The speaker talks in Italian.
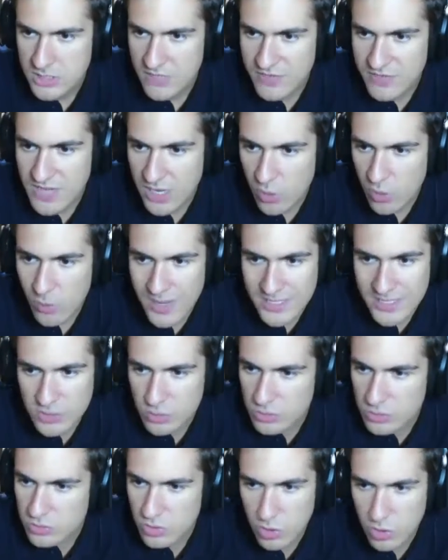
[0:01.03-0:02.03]
Fino a qua è
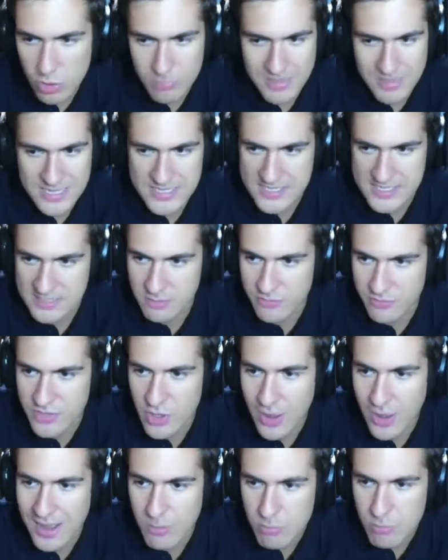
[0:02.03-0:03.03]
tutto normalissimo,
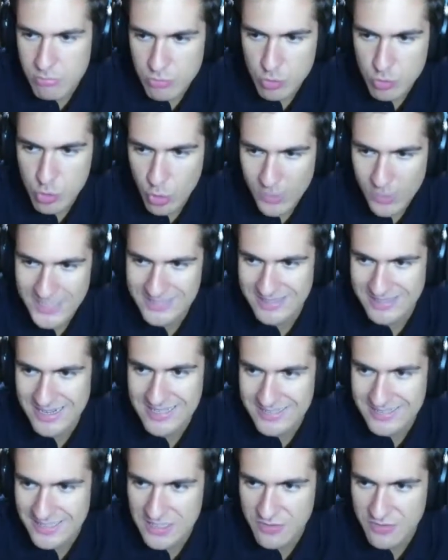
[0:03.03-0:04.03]
fino a un'ora e
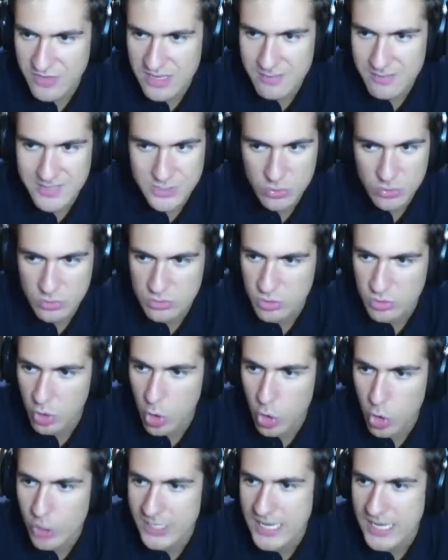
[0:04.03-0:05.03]
trenta di film è tutto
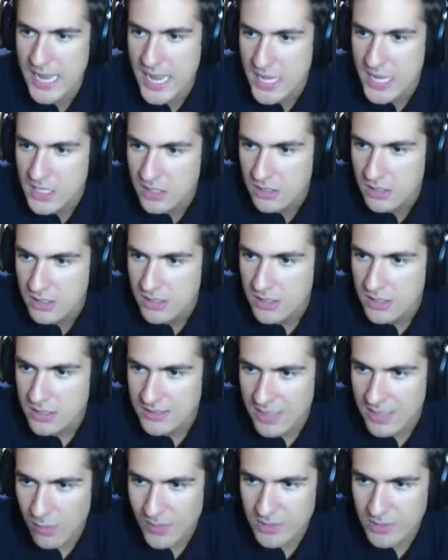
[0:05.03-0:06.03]
ok.
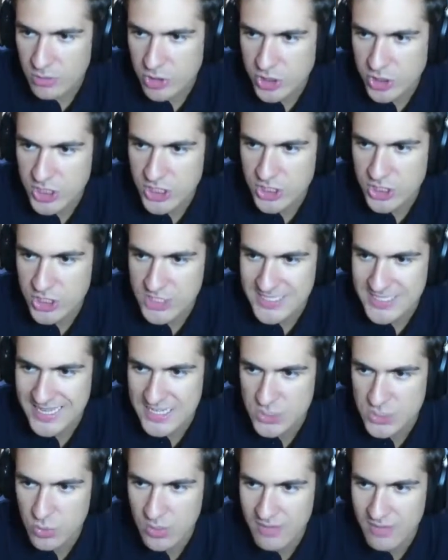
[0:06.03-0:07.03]
Da quando Shinji sale
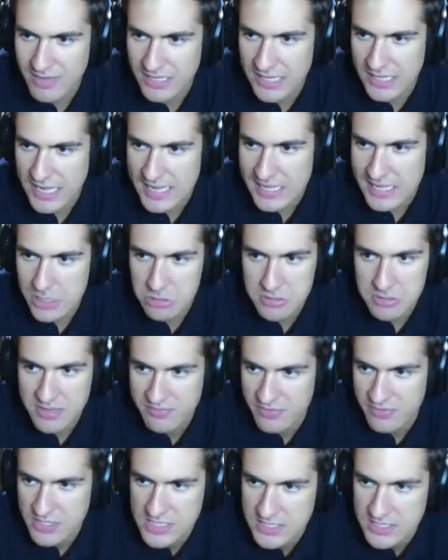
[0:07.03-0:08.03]
sull'Evangelion è
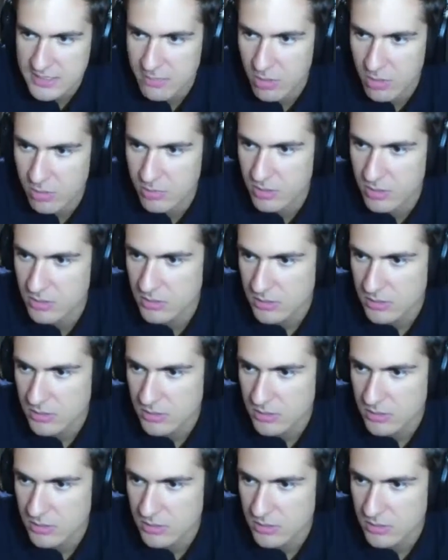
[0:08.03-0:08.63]
finita proprio.